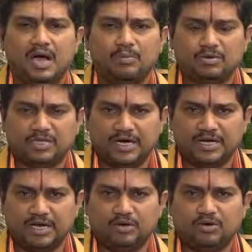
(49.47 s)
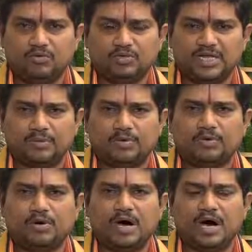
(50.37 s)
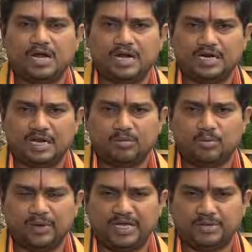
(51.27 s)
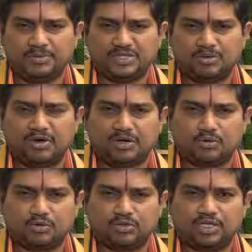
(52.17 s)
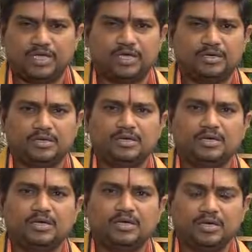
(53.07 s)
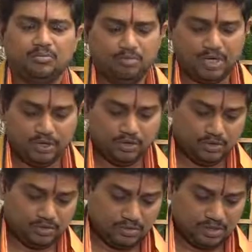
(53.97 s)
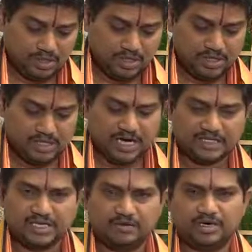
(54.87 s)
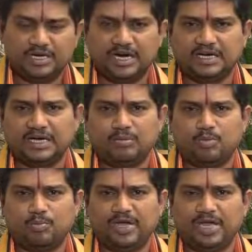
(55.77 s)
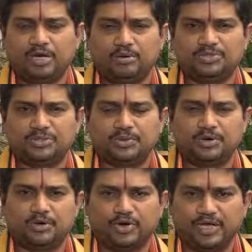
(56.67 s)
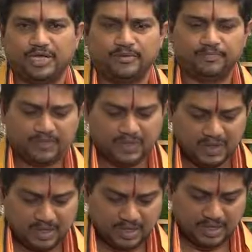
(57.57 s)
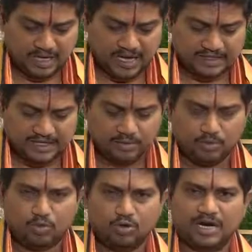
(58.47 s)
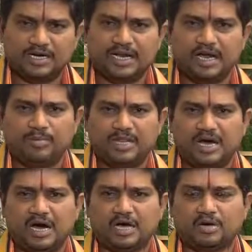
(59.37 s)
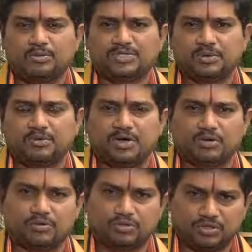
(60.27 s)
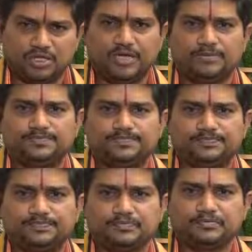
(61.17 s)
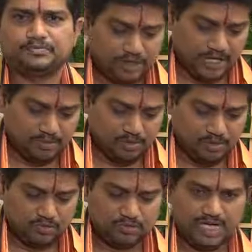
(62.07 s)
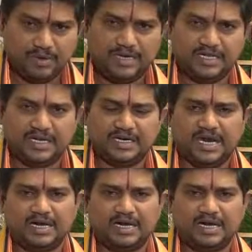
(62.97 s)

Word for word: అమృత గడియలు ఉదయం ఆరు గంటల ముప్పై ఐదు నిమిషముల వరకు ఉంటుంది మరియు రాత్రి ఒంటి గంట ముప్పై ఏడు నిమిషముల నుండి రాత్రి మూడు గంటల పదహారు నిమిషముల వరకు ఉంటుంది ఉదయము ఉదయం ఐదు గంటల